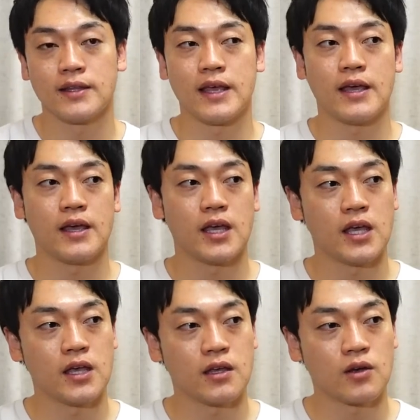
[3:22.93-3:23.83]

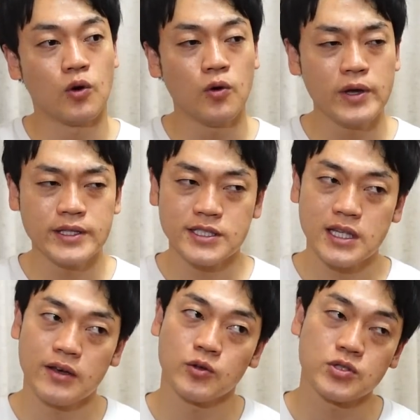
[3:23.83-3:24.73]
で公演自
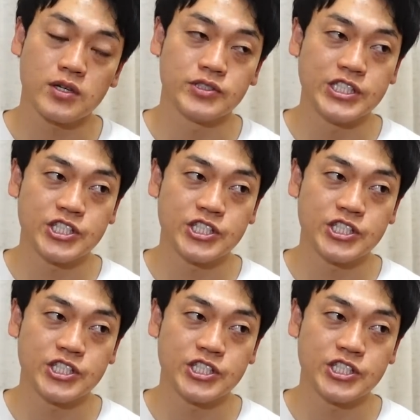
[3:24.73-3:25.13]
体はおそらく2